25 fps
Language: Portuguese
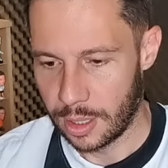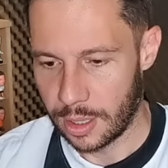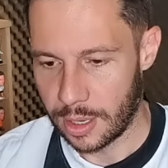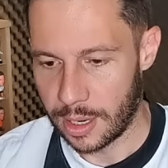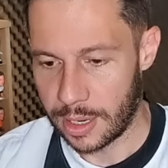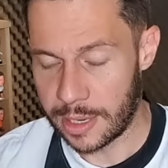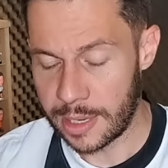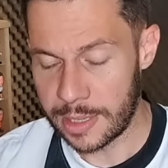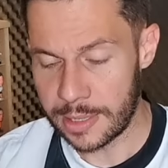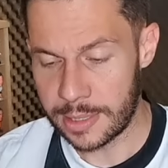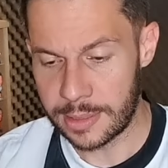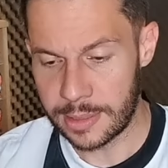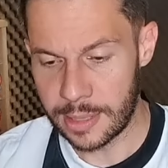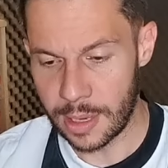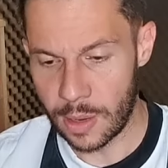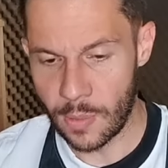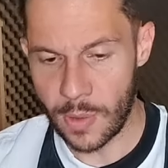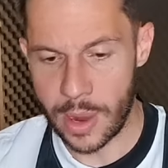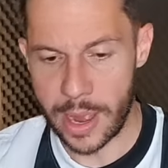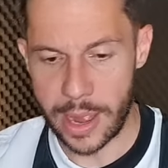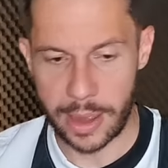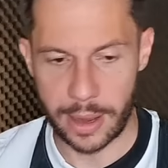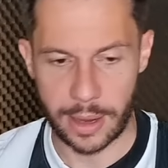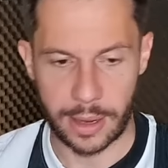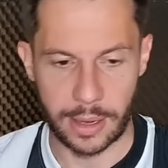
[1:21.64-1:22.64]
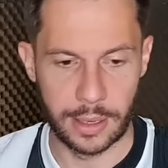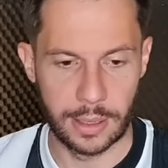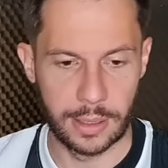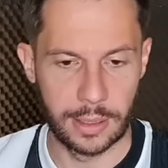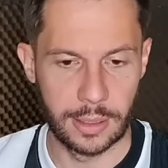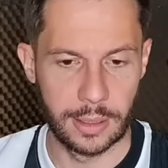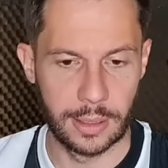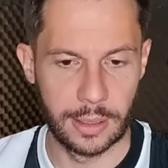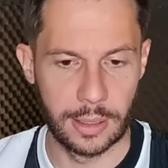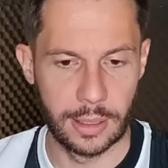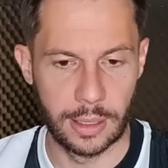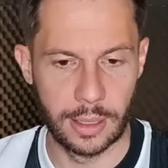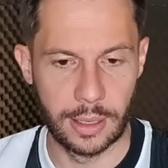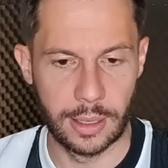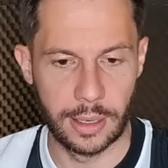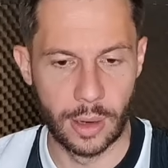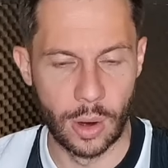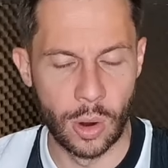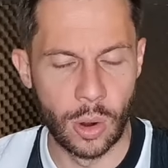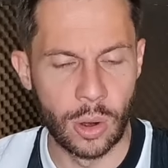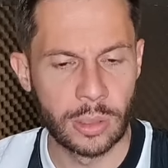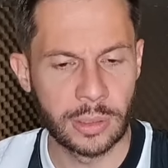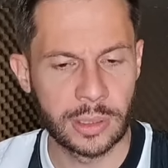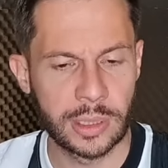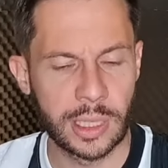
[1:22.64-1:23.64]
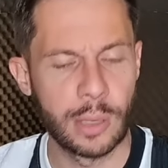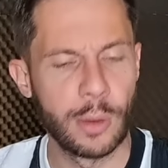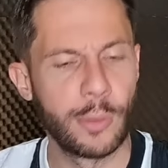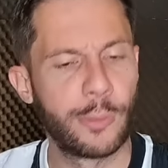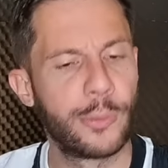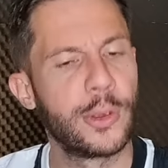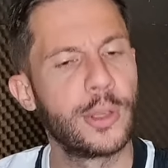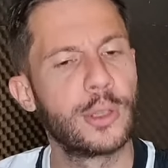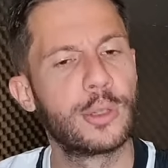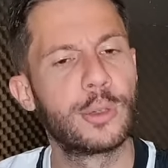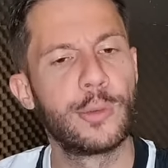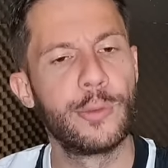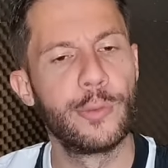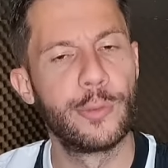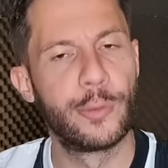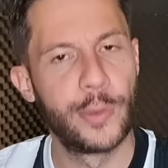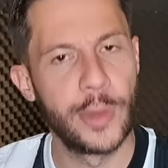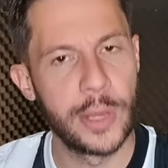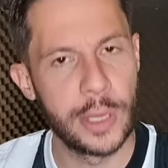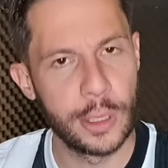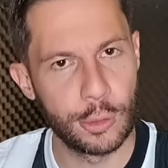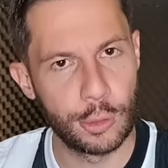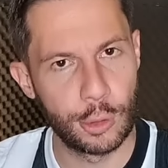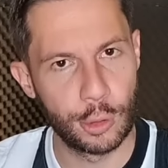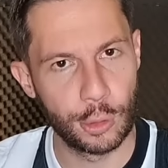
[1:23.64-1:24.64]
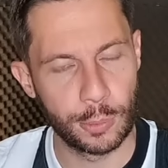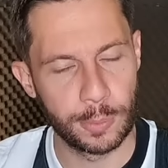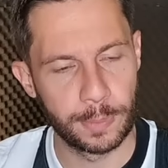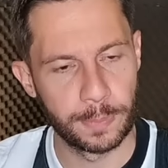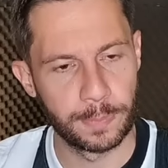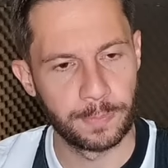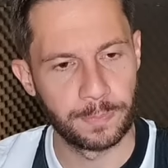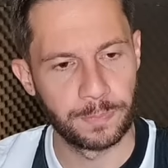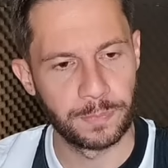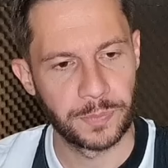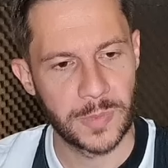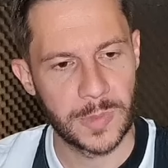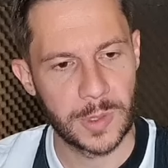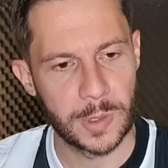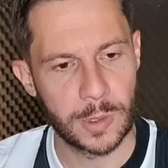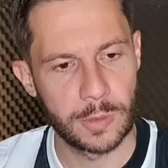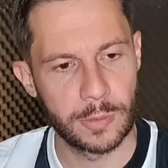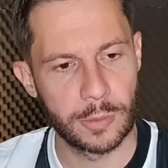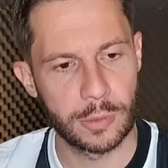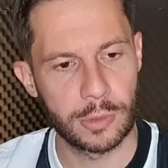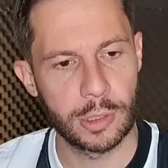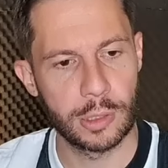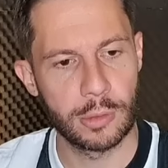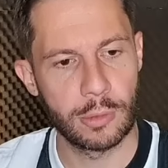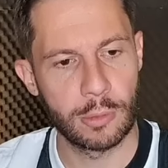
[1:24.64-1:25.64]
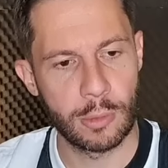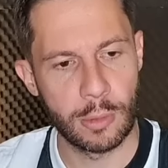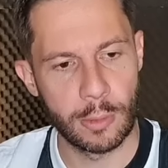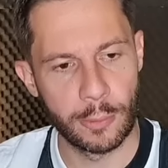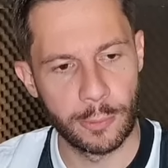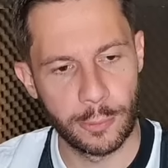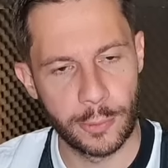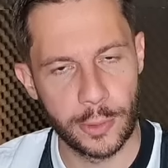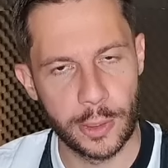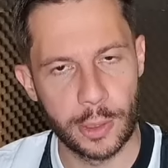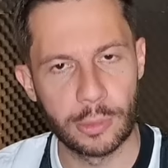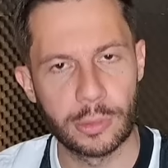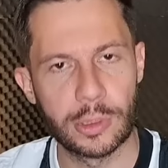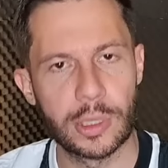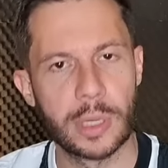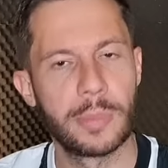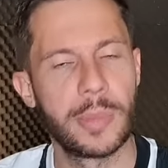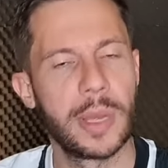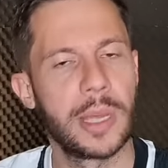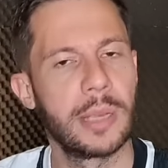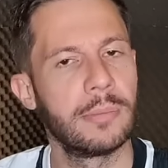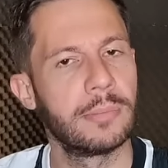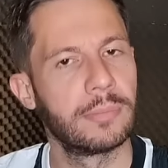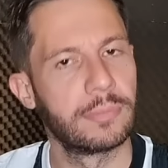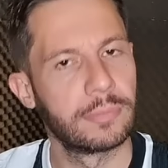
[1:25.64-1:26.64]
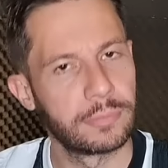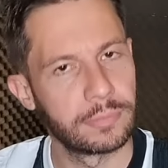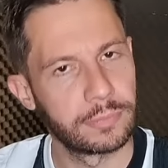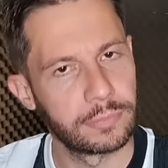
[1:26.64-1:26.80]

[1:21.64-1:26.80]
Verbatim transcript: A questão é, ontem eu fiz um vídeo se você não conferiu também,